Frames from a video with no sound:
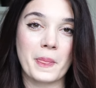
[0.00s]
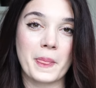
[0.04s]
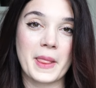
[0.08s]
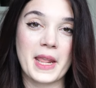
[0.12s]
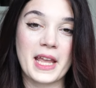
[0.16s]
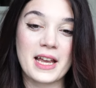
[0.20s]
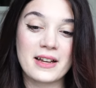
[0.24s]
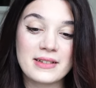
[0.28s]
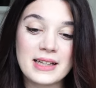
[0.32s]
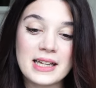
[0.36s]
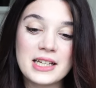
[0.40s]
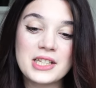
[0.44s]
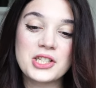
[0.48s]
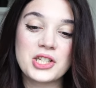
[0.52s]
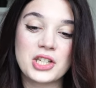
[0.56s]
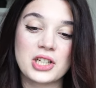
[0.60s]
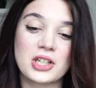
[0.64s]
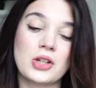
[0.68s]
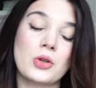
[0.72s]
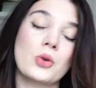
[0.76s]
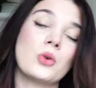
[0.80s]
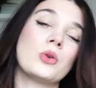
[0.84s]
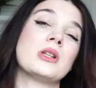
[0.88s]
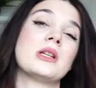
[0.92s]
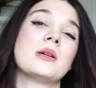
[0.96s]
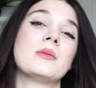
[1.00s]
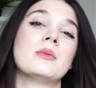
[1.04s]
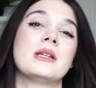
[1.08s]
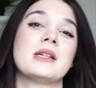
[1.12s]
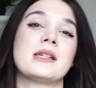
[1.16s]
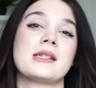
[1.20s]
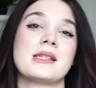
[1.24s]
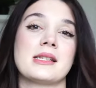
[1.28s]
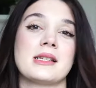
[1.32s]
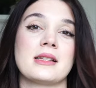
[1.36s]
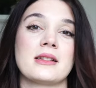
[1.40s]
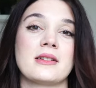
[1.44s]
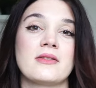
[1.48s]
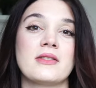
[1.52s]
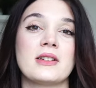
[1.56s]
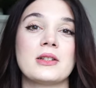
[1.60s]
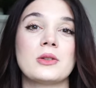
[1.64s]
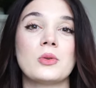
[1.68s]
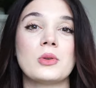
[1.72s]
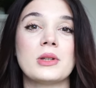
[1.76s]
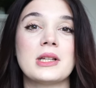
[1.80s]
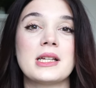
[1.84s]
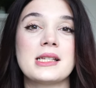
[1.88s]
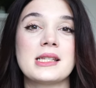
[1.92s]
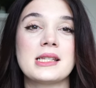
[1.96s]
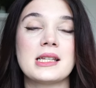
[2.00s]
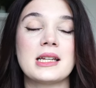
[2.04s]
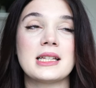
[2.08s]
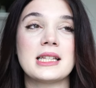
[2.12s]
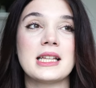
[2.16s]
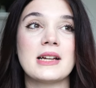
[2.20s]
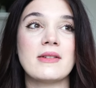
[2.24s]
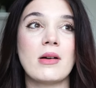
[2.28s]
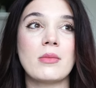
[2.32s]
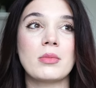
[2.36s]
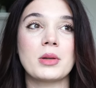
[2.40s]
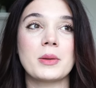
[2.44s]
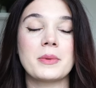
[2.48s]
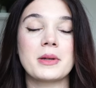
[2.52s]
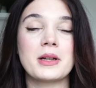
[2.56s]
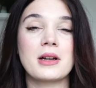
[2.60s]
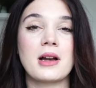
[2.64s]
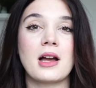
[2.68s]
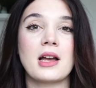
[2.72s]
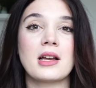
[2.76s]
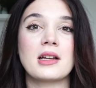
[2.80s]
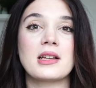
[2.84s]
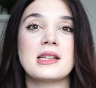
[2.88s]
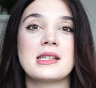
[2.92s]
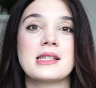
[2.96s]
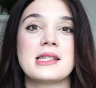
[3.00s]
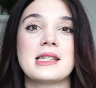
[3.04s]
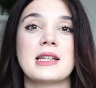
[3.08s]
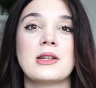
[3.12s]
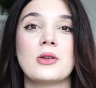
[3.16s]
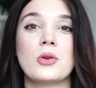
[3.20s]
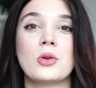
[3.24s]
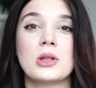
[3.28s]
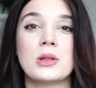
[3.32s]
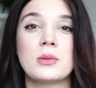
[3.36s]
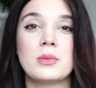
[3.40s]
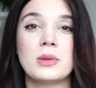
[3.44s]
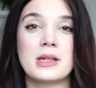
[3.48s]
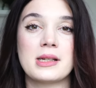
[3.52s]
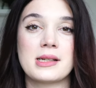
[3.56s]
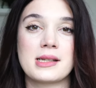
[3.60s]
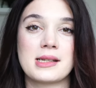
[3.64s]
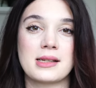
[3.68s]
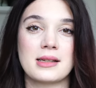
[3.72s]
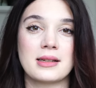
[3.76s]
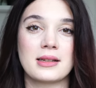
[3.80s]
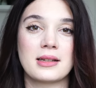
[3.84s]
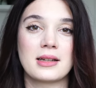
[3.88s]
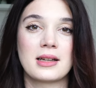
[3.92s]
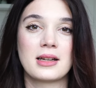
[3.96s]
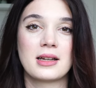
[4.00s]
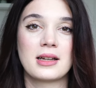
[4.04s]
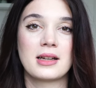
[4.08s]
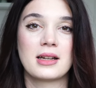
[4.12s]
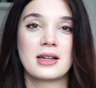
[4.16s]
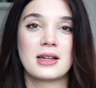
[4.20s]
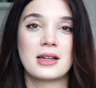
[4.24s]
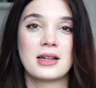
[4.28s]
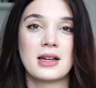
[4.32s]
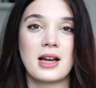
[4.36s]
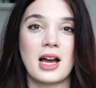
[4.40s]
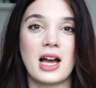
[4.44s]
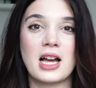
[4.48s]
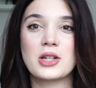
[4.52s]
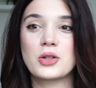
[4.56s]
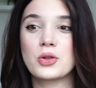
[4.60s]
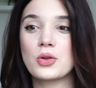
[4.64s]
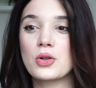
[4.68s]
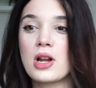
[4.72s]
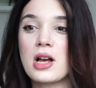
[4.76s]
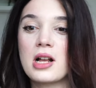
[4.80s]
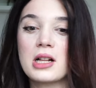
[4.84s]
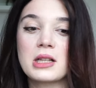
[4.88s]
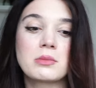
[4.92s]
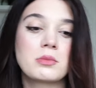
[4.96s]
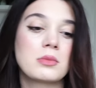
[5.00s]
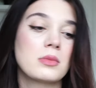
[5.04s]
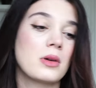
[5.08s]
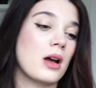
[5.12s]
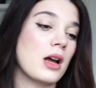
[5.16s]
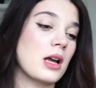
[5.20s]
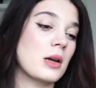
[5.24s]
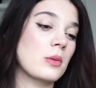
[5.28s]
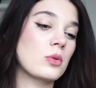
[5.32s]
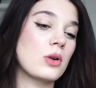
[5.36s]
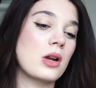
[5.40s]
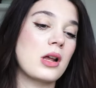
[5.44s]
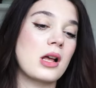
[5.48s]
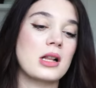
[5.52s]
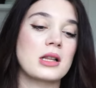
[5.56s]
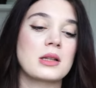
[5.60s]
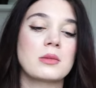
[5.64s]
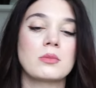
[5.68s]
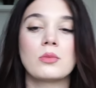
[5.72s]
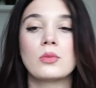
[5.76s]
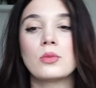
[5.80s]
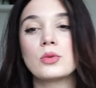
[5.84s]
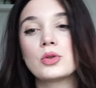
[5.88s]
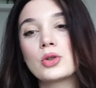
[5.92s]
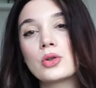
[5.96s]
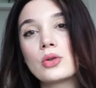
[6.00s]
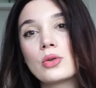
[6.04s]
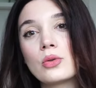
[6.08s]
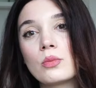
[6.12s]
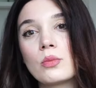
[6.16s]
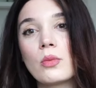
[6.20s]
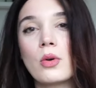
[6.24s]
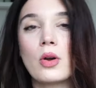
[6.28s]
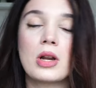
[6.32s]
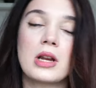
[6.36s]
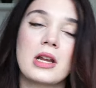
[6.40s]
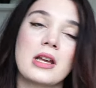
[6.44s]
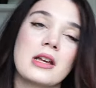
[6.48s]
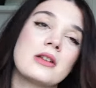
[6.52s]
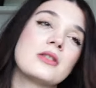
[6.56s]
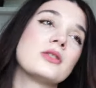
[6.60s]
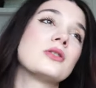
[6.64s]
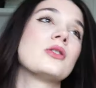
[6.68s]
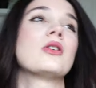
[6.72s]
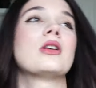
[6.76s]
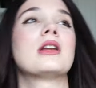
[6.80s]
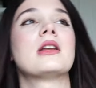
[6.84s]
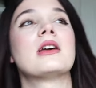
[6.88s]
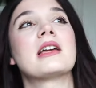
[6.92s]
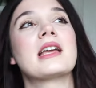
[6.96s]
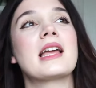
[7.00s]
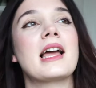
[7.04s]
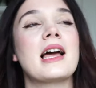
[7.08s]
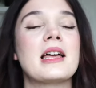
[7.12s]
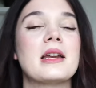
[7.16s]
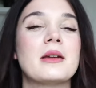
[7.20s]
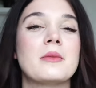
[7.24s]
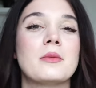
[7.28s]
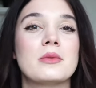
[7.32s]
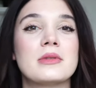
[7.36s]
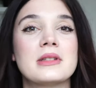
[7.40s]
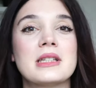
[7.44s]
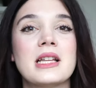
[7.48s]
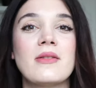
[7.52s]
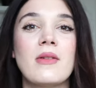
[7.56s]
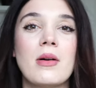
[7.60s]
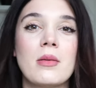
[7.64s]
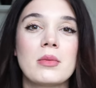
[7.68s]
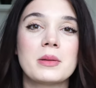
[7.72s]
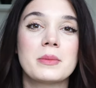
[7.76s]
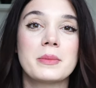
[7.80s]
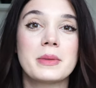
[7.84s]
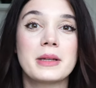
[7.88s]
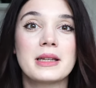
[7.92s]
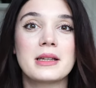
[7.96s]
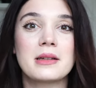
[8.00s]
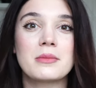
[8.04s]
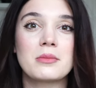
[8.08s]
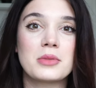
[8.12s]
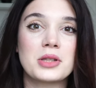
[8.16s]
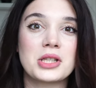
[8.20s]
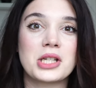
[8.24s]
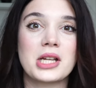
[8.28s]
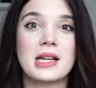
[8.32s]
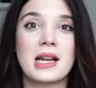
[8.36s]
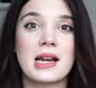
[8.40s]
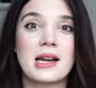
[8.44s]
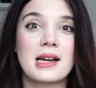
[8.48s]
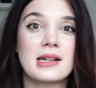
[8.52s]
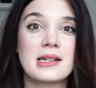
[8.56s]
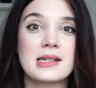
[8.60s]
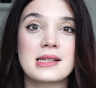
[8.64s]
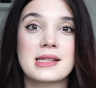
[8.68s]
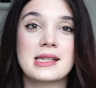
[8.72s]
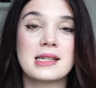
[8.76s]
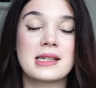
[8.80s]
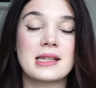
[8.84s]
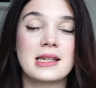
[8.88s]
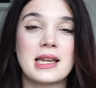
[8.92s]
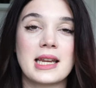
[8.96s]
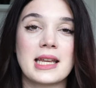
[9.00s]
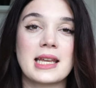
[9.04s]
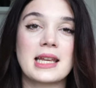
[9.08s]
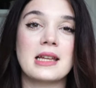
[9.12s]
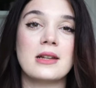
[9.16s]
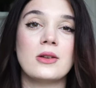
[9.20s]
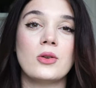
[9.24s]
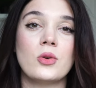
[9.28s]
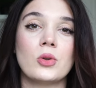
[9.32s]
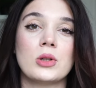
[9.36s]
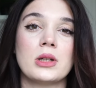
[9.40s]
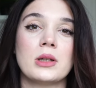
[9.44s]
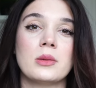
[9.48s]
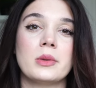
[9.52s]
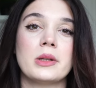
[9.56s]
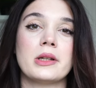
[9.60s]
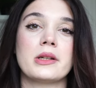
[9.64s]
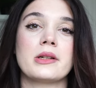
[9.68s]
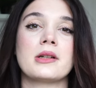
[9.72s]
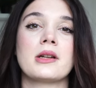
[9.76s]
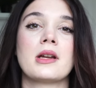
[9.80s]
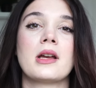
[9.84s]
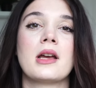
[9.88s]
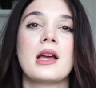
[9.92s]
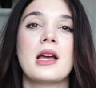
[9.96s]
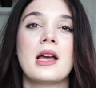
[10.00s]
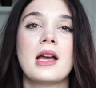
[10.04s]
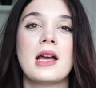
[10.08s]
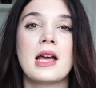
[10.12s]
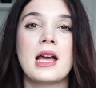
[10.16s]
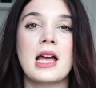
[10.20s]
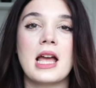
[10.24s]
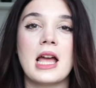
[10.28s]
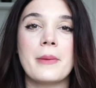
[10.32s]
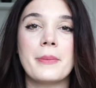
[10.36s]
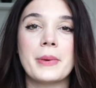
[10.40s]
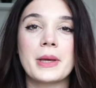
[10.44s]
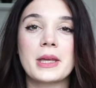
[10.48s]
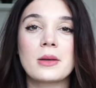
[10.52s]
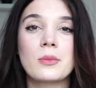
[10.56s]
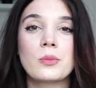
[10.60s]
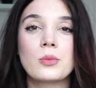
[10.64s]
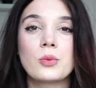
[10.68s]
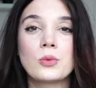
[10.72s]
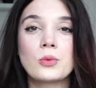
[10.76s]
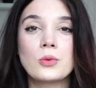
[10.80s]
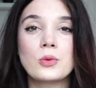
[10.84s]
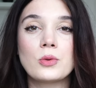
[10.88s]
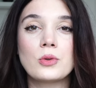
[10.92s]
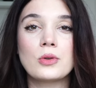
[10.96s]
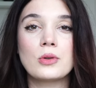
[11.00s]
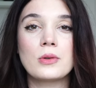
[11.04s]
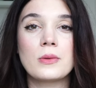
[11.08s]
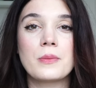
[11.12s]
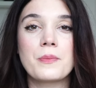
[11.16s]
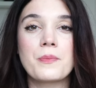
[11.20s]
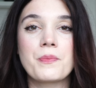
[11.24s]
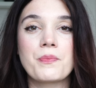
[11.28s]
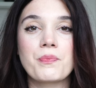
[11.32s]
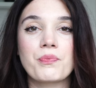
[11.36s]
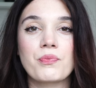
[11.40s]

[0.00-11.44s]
evden çıkıyor olabilirsin. Ve dolayısıyla devamlı bir kaygı hissediyor olabilirsin. Ay şunu aldım mı? Ay bunu aldım mı? Şunu böyle şöyle. Yani devamlı bir, şeyler zihnine geliyor olabilir. E peki bunun